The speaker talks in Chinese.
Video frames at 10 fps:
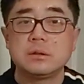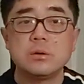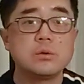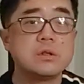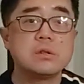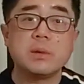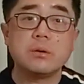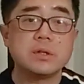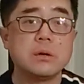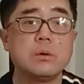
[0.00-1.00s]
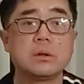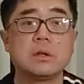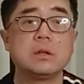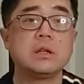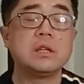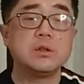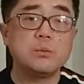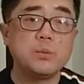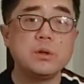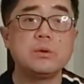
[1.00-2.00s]
斗争是没有结果的。你
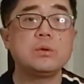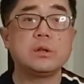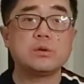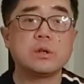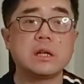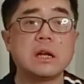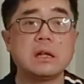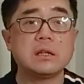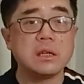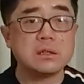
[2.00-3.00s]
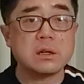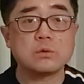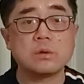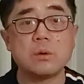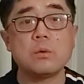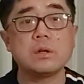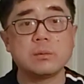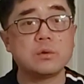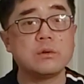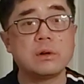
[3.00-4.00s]
就必须得坐下来，你要找出来为
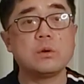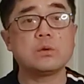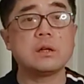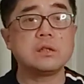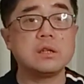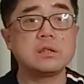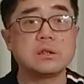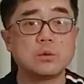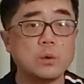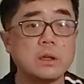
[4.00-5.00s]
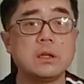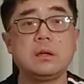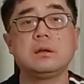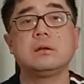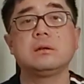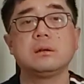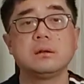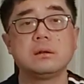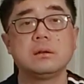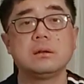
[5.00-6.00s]
什么对方会团结一致的对你。
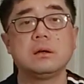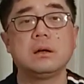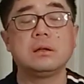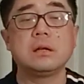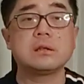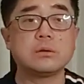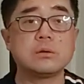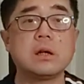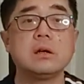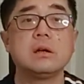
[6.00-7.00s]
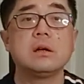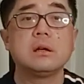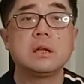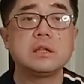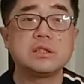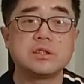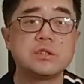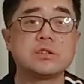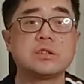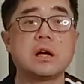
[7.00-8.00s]
啊，你要找出来，那你
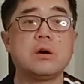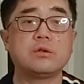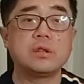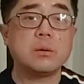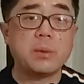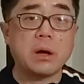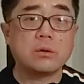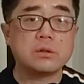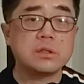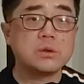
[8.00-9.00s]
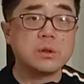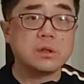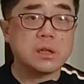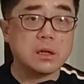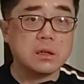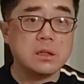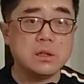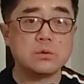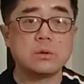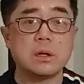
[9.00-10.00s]
至少是要表示一个诚
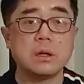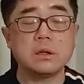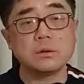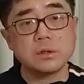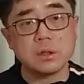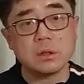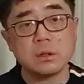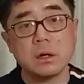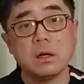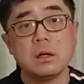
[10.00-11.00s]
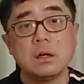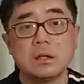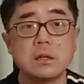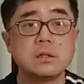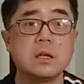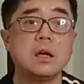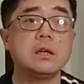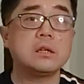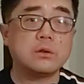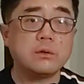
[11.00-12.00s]
意出来。啊，你就行啊，但是你也
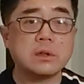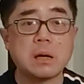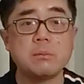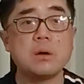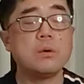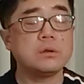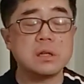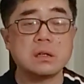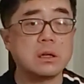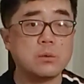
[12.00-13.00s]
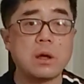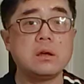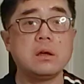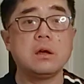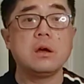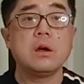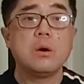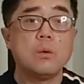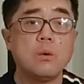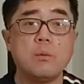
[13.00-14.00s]
可以向对方摊牌，我有这样样的原因，
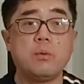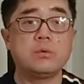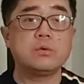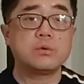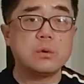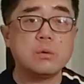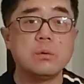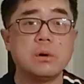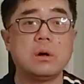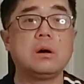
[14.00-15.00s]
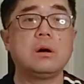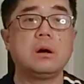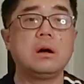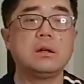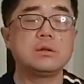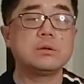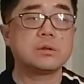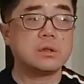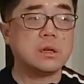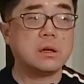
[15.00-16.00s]
我不是说我啊，就
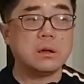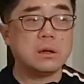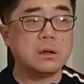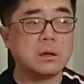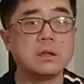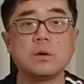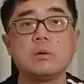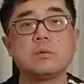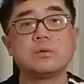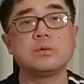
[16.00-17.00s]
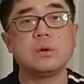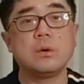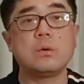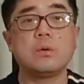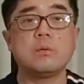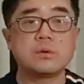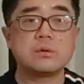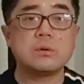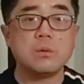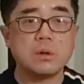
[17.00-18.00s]
是要跟你过不去，我我不是
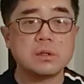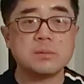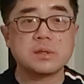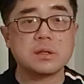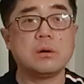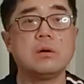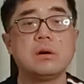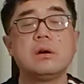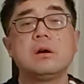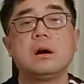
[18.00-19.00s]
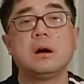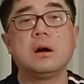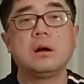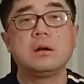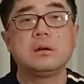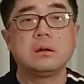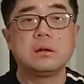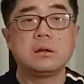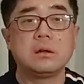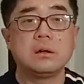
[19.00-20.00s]
说我这么走啊。
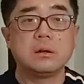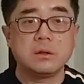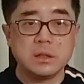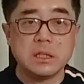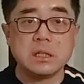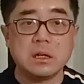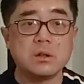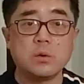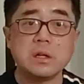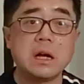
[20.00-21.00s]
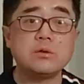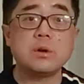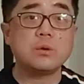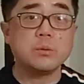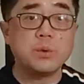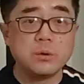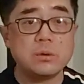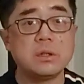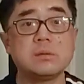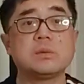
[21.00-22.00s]
呃，影响了你国家安全，我就必
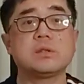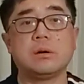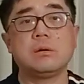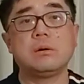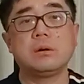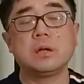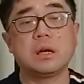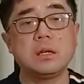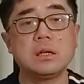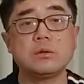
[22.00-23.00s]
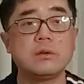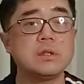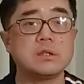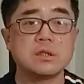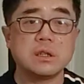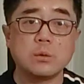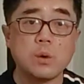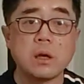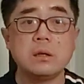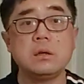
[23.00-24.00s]
须得这么走。你可以向对方解释你的
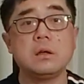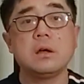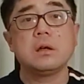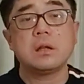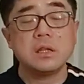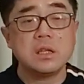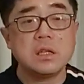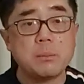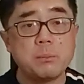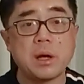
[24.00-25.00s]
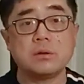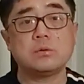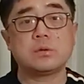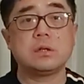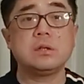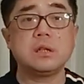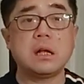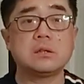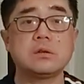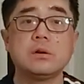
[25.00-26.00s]
原因，但你一旦表现出诚意
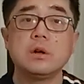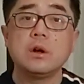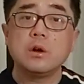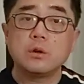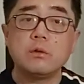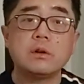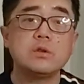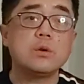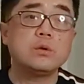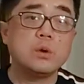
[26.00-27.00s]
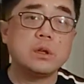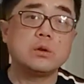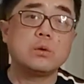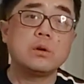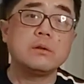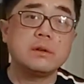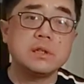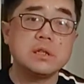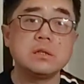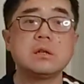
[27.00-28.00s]
来之后，对方就会对你多一份
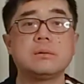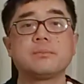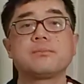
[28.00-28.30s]
信任。